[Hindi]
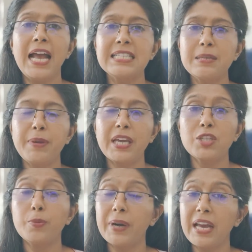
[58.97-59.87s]
एनसीबी
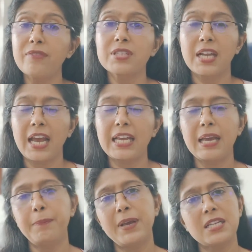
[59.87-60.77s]
के जो बड़े अफसर हैं
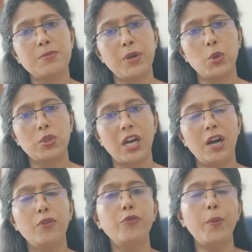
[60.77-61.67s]
के पी एस
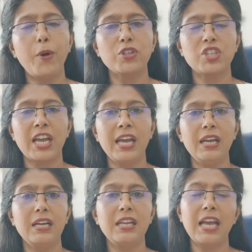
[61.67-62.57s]
मल्होत्रा वो पहुंचे हैं
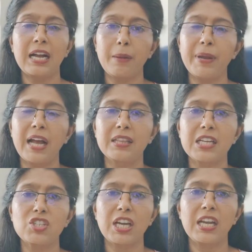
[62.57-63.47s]
रिया का बयान
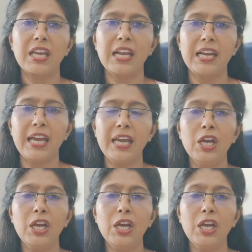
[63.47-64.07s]
दर्ज करने के लिए